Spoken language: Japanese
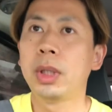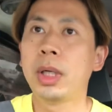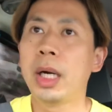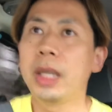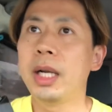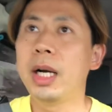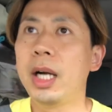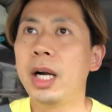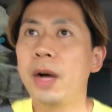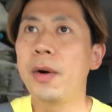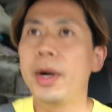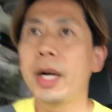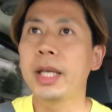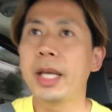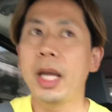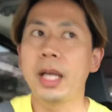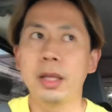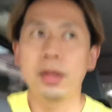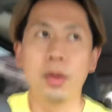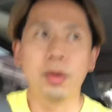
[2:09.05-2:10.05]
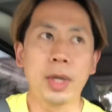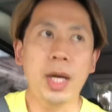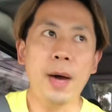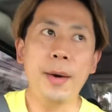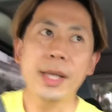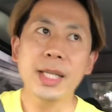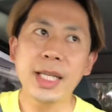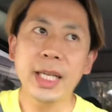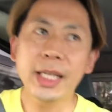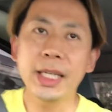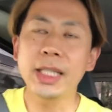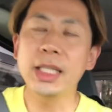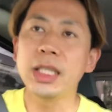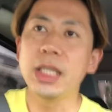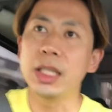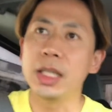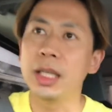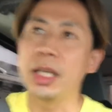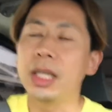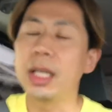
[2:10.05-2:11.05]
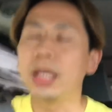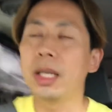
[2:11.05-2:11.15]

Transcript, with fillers: 神奈川県の川崎市に、